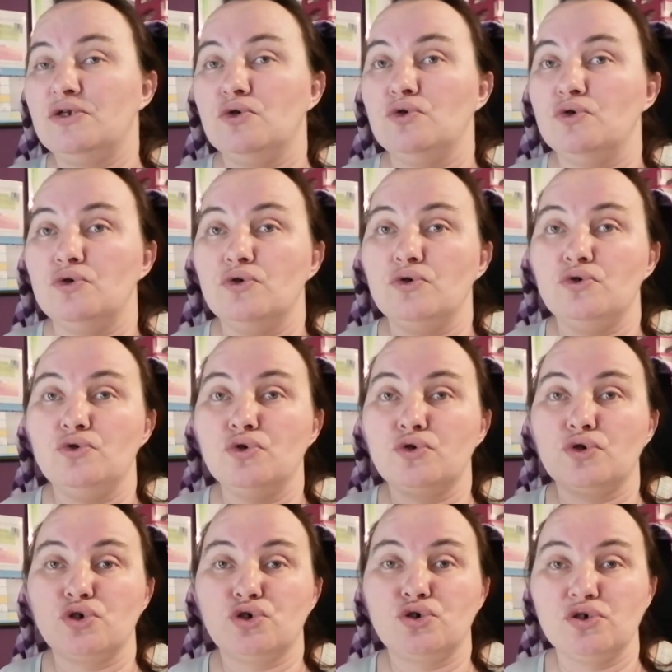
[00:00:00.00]

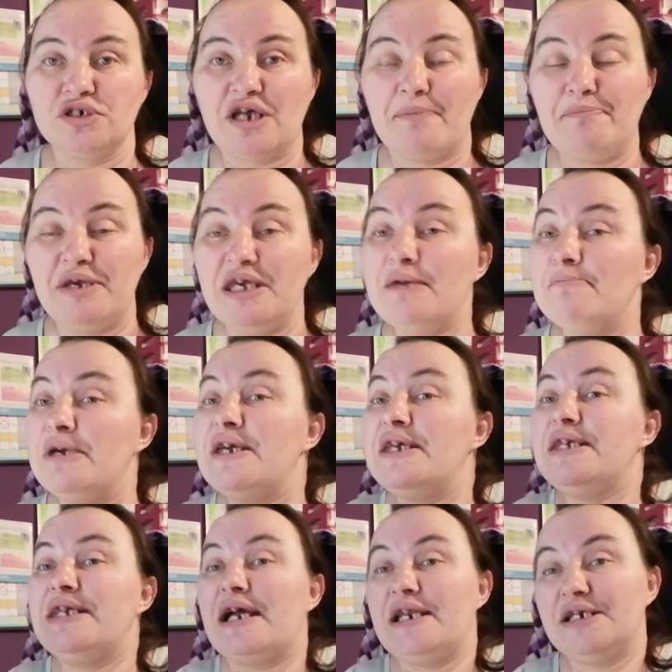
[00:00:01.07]
d'autres choses à payer, mais
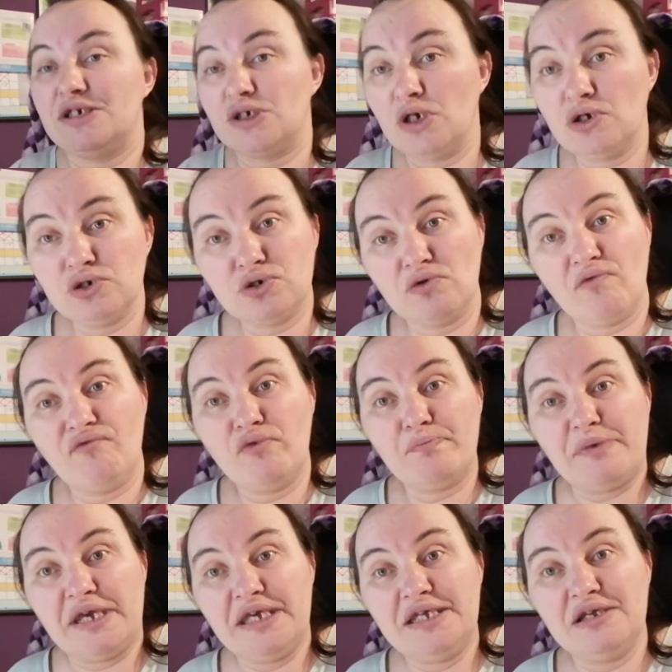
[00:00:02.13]
il y a l'essence qu'on vous
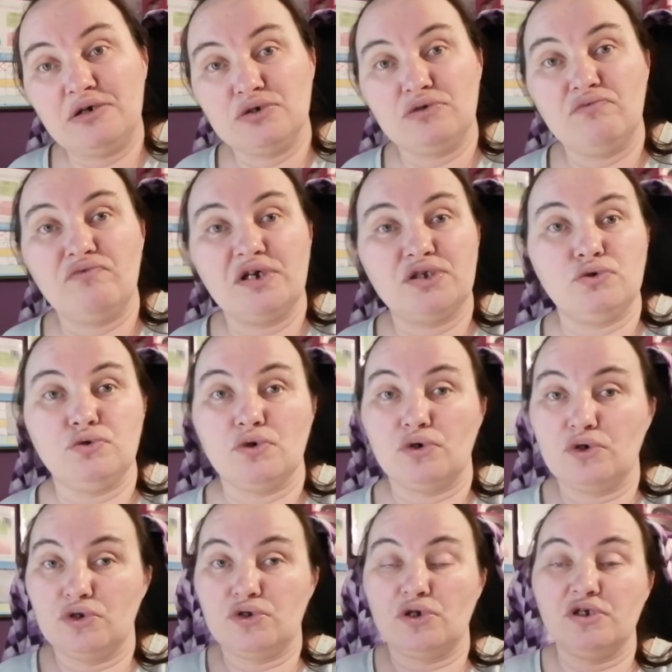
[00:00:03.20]
paye dans une voiture,
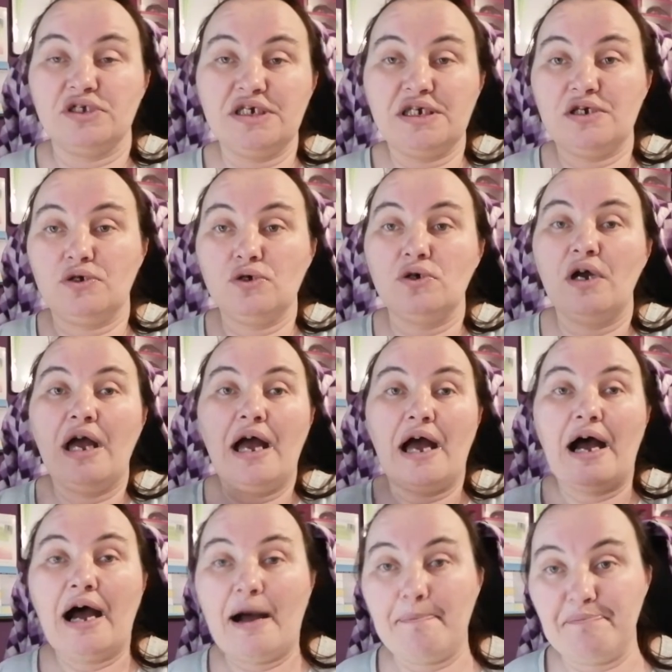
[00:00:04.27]
que tandis que
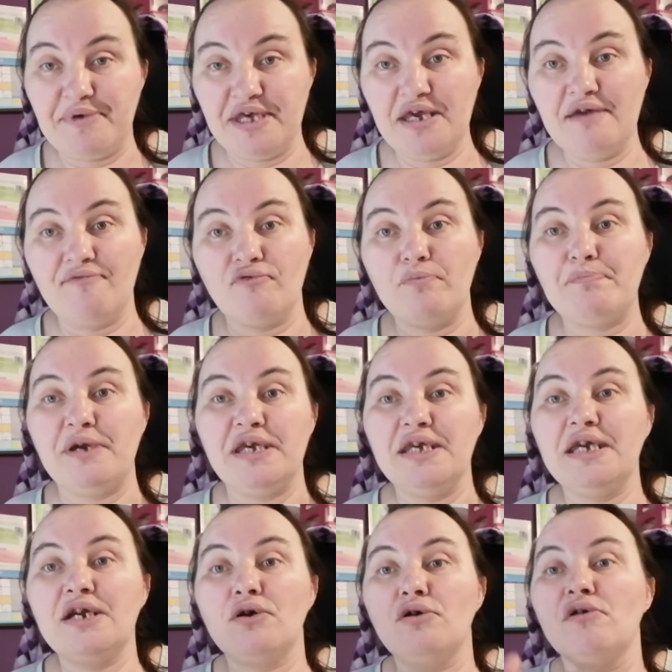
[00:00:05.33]
à pied, vous
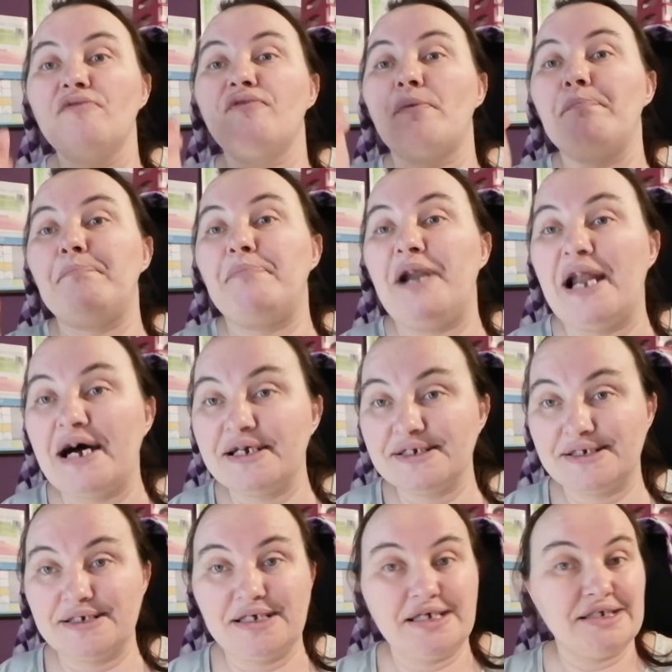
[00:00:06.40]
payez que vos
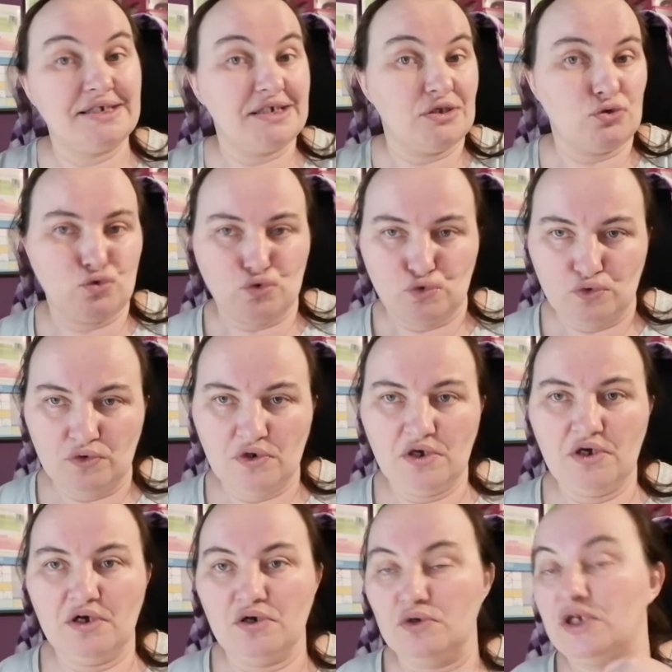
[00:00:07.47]
places et c'est tout.
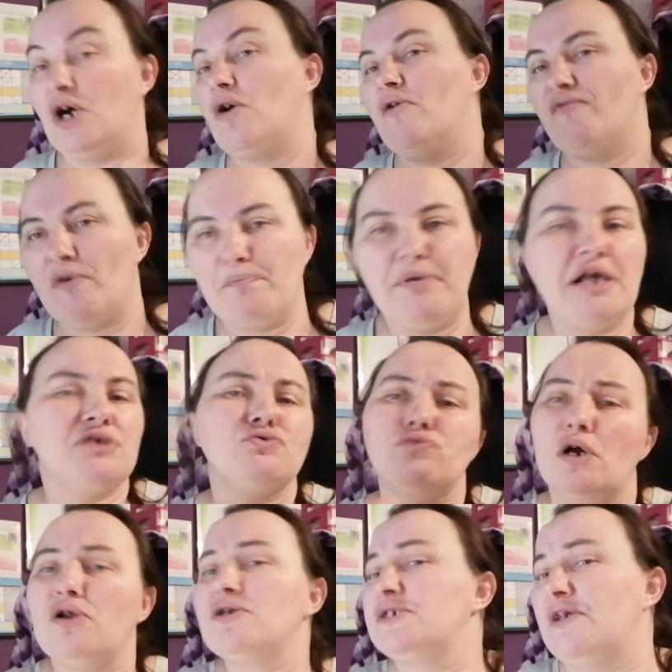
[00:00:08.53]
Dire, euh, vos places
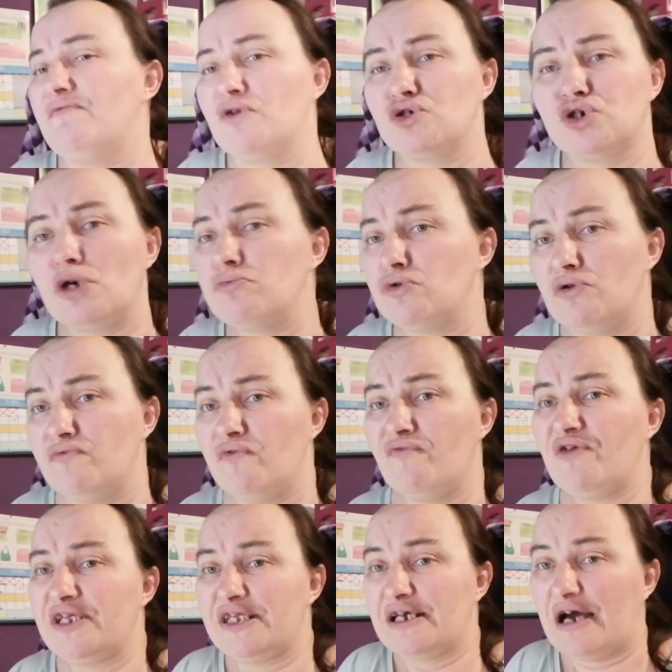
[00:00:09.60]
ou alors c'est vos jambes que vous
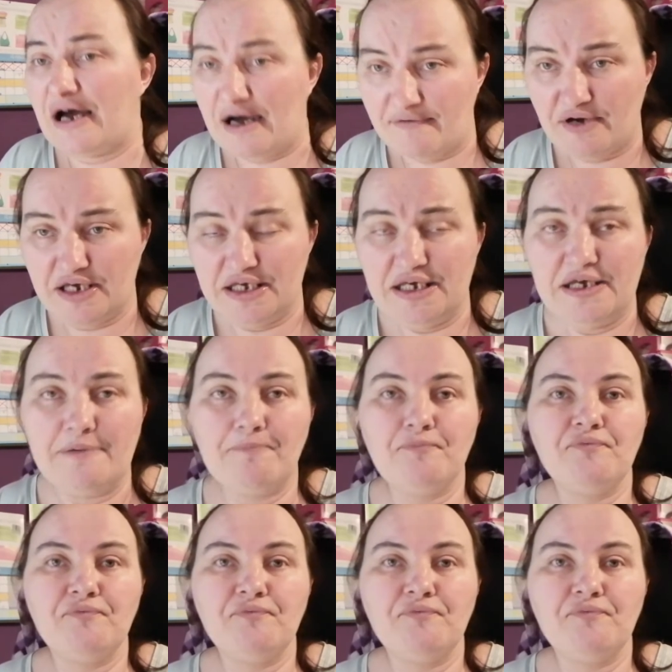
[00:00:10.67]
faites travailler.